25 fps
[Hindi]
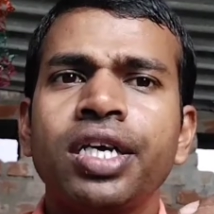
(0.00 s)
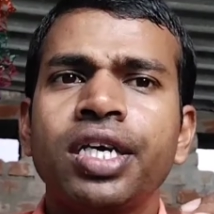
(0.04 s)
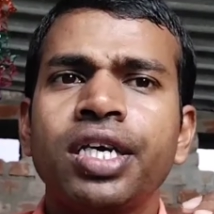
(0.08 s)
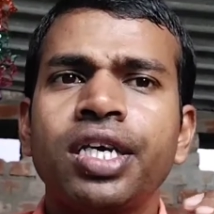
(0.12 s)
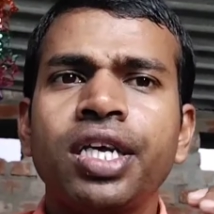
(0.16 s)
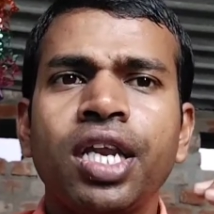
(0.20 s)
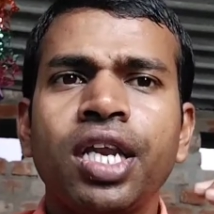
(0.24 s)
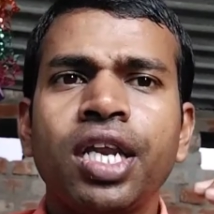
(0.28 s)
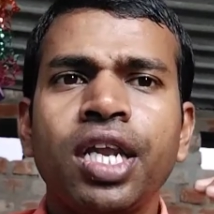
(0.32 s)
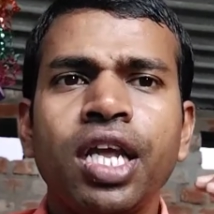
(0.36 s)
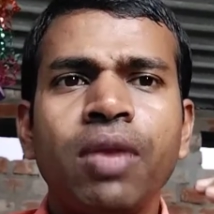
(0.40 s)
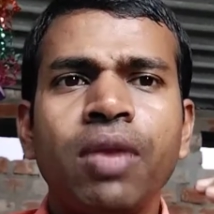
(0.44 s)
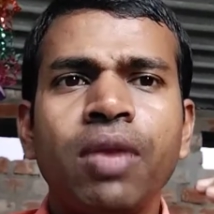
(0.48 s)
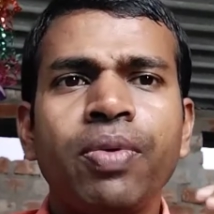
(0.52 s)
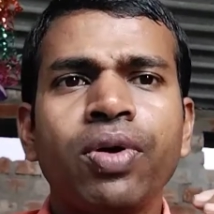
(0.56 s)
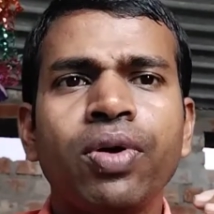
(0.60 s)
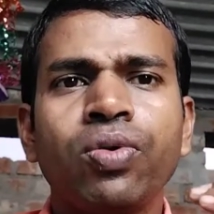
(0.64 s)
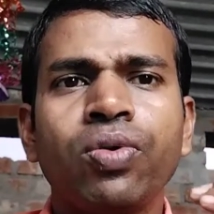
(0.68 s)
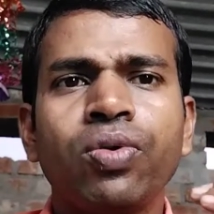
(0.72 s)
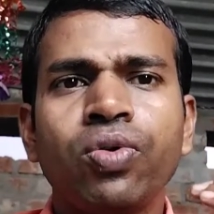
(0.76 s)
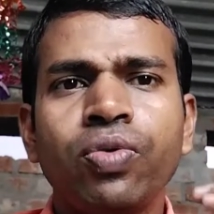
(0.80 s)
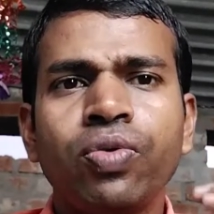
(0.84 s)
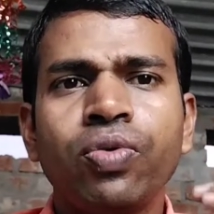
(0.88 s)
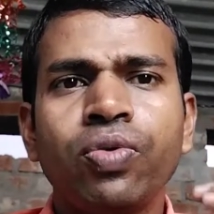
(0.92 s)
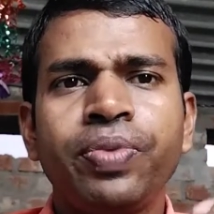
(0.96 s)
कि रेलवे
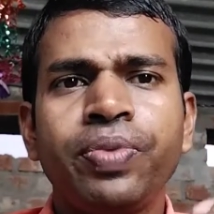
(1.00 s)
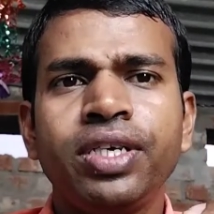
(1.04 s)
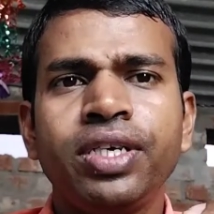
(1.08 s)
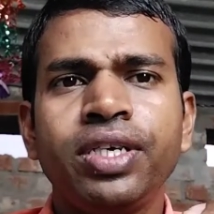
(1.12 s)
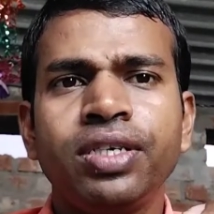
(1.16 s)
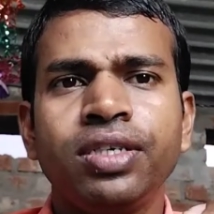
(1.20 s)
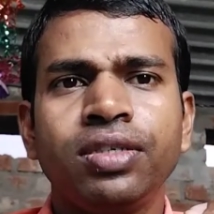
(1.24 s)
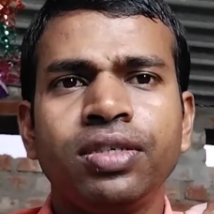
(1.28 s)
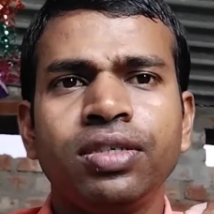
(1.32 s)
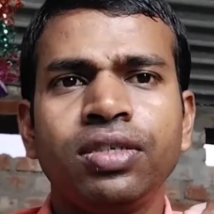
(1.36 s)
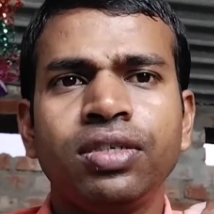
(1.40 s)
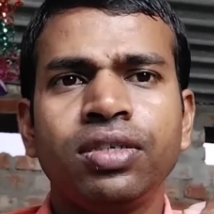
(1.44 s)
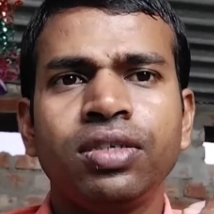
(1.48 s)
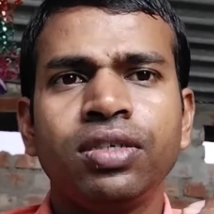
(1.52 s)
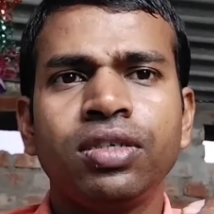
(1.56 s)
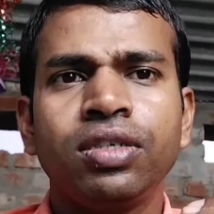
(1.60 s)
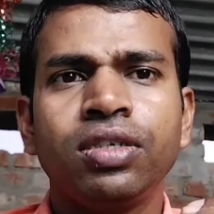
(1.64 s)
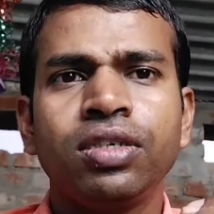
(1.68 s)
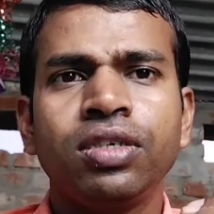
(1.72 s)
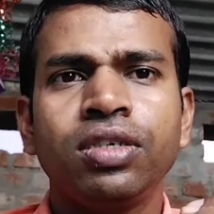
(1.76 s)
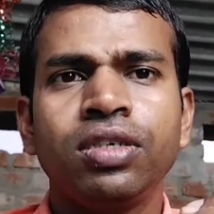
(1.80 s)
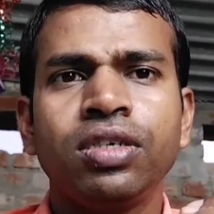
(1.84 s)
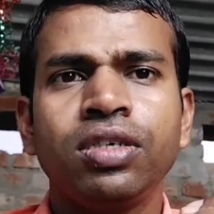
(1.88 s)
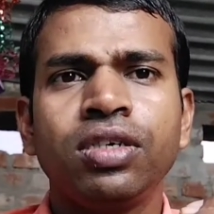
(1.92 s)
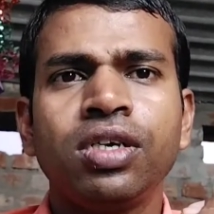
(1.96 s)
ग्रुप डी
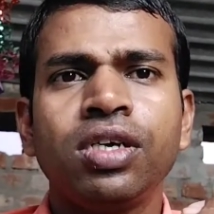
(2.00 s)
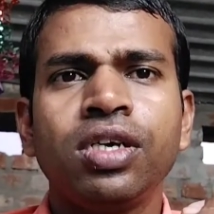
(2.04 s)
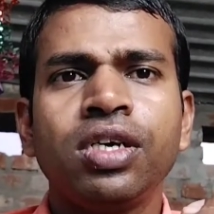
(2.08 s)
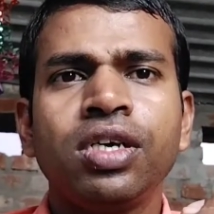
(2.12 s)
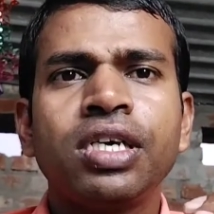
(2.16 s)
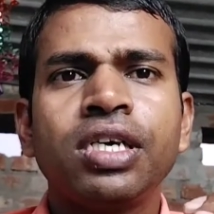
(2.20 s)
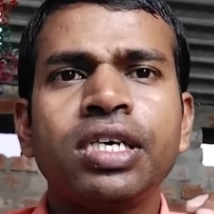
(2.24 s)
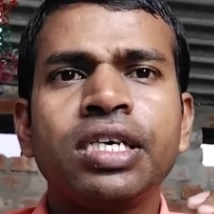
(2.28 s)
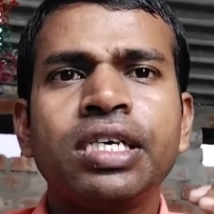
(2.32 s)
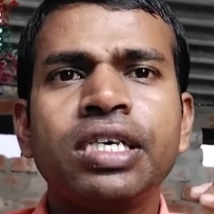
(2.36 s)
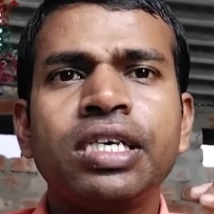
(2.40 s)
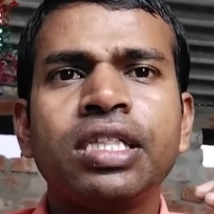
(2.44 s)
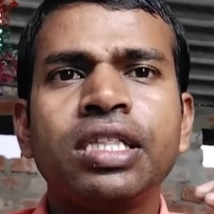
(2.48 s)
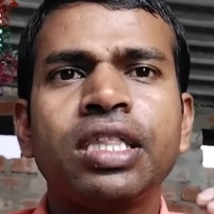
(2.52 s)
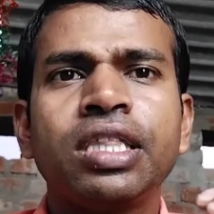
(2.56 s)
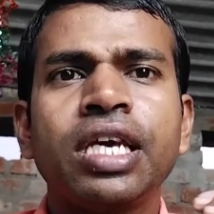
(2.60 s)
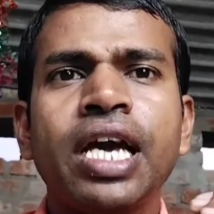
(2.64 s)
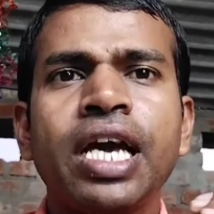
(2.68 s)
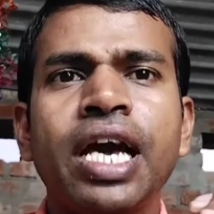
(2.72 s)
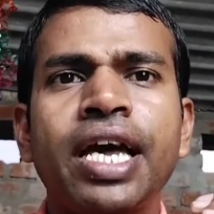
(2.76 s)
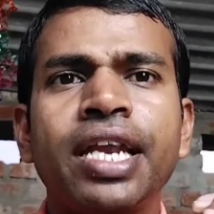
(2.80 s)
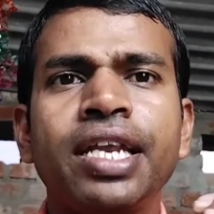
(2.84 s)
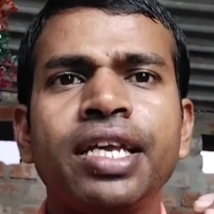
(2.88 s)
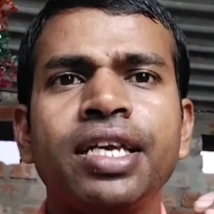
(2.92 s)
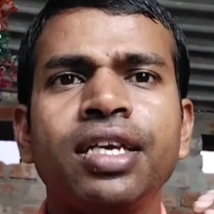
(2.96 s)
की
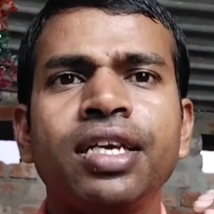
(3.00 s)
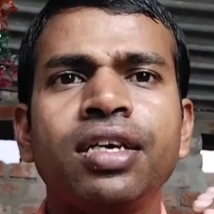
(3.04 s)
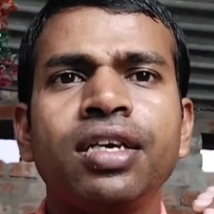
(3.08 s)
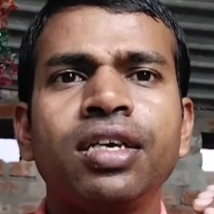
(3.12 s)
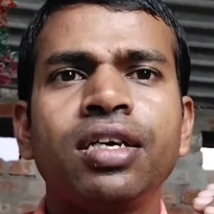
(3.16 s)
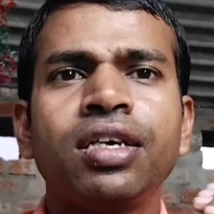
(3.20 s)
तैयारी